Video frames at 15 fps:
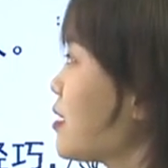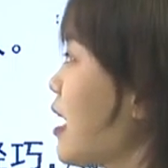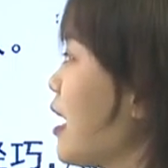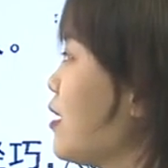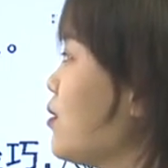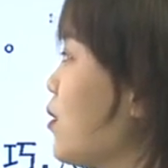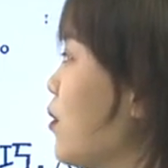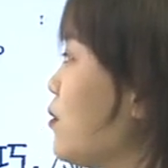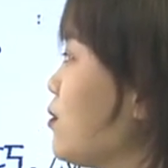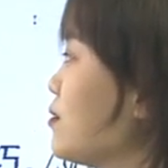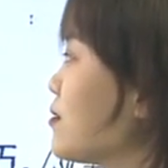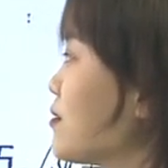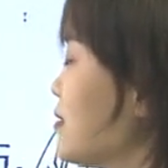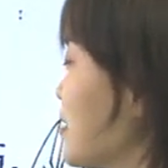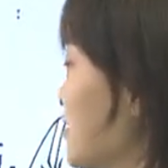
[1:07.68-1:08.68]
韩
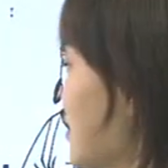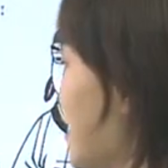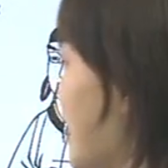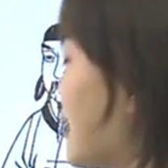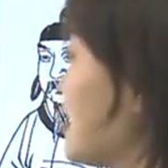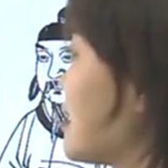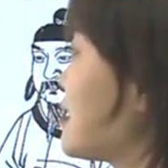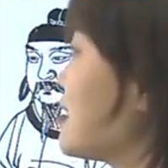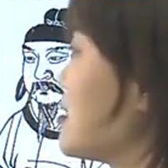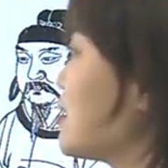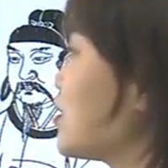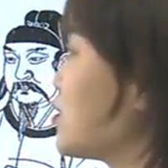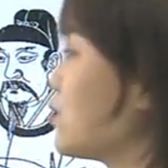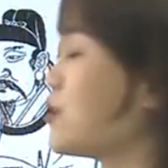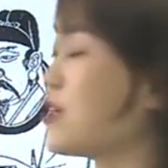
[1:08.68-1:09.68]
红，他的
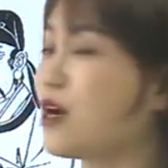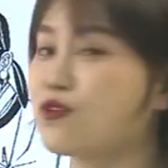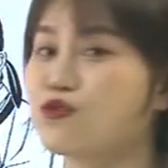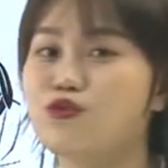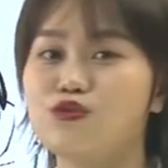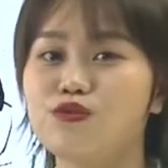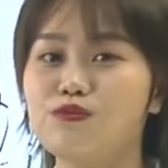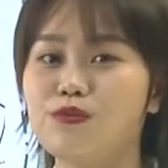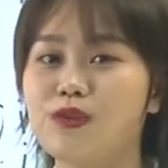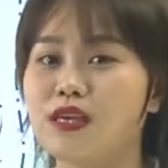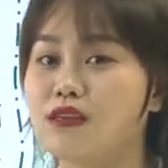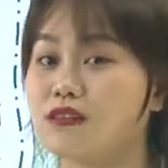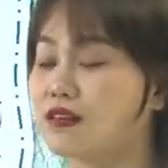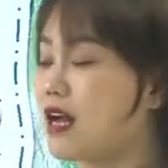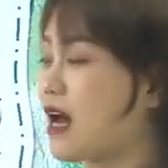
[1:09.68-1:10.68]
字就叫君
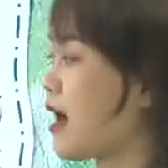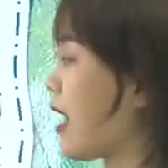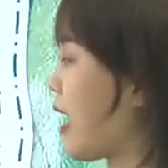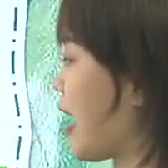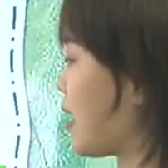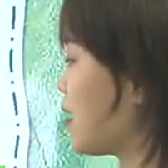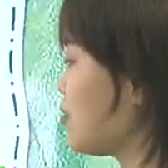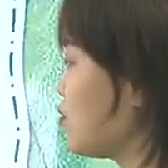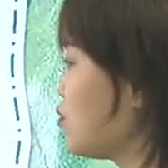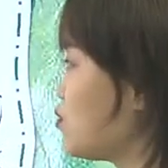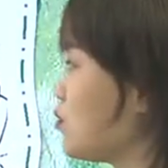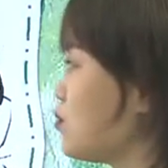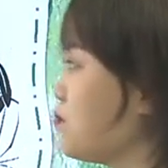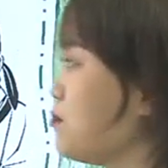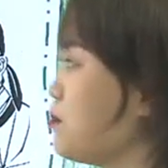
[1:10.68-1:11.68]
平，韩
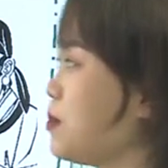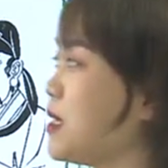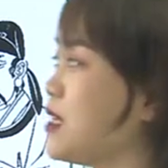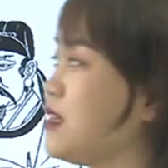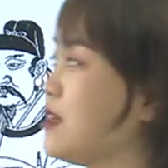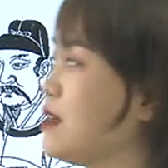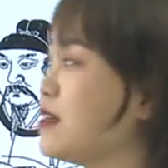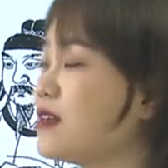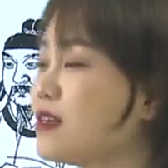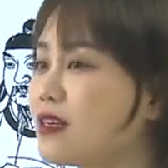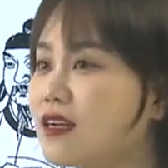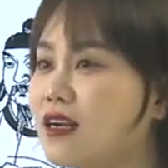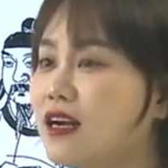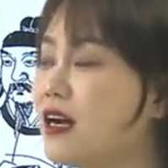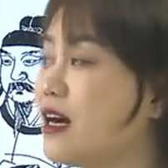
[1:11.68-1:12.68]
君平
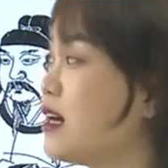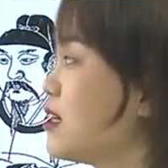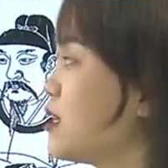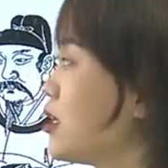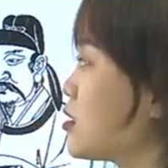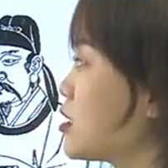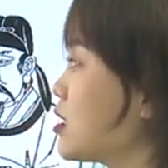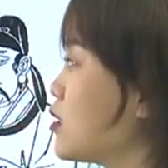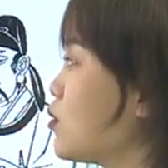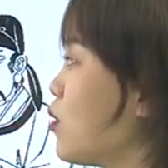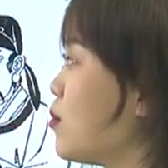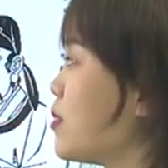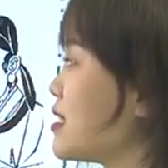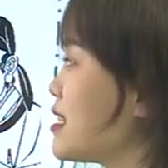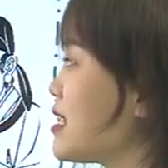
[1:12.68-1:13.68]
啊，是
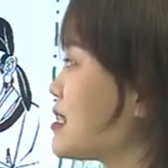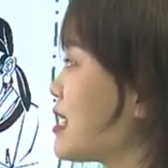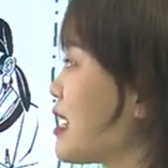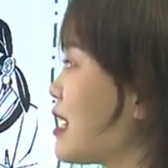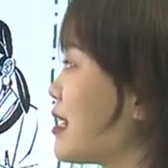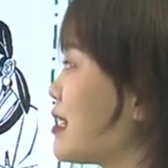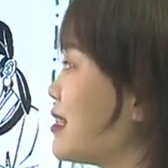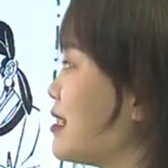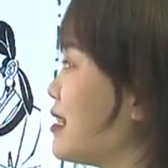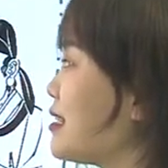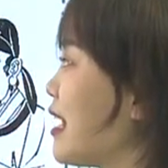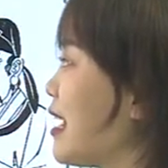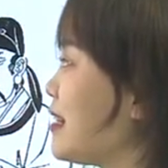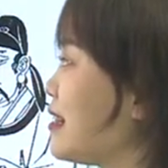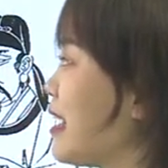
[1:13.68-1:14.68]
我们现在河
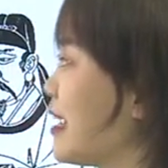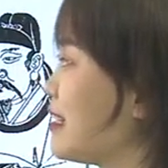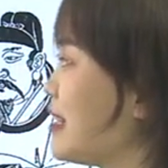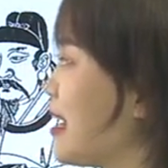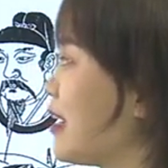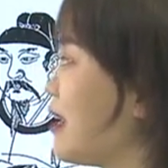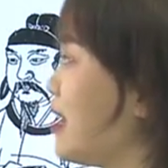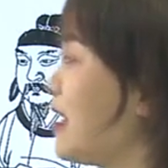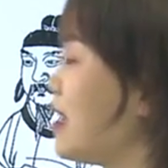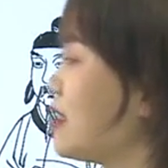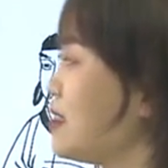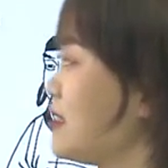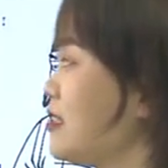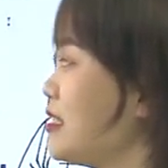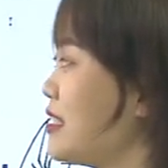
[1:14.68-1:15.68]
南南阳啊，
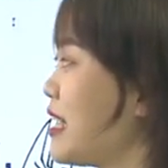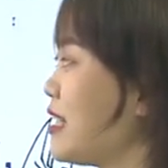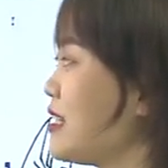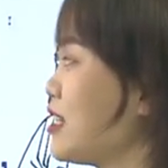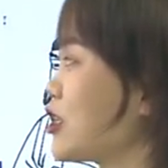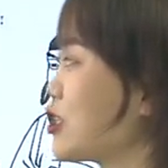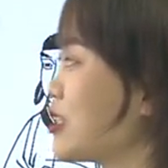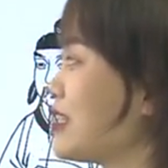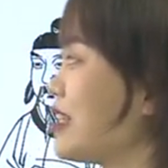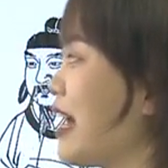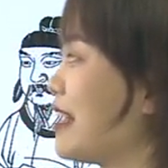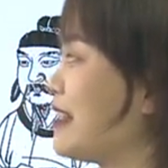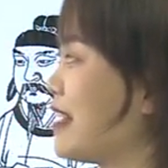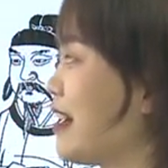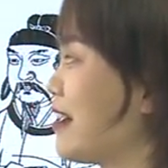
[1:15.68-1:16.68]
以前也是
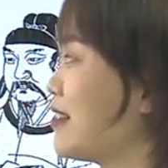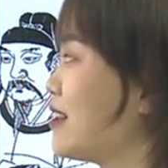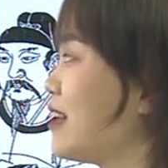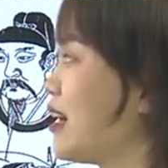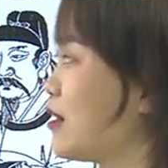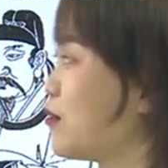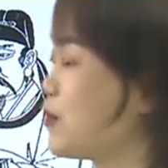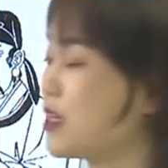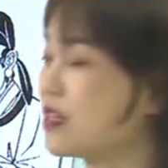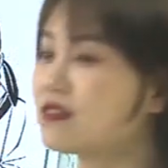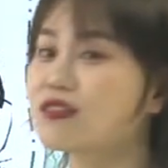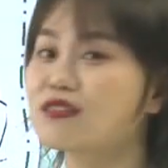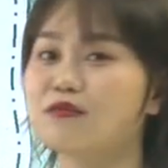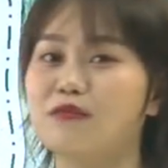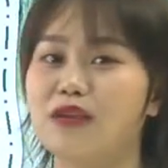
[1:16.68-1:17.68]
南阳啊，名
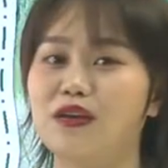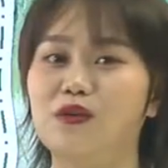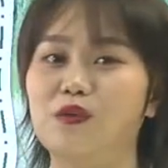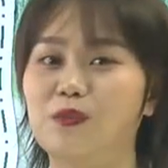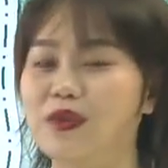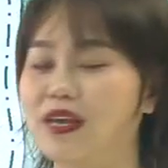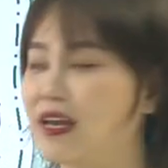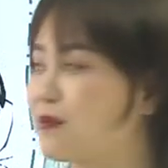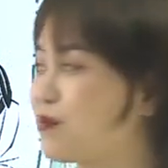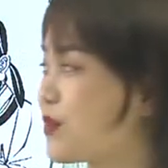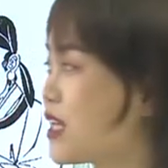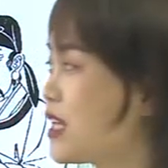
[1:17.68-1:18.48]
字没有变。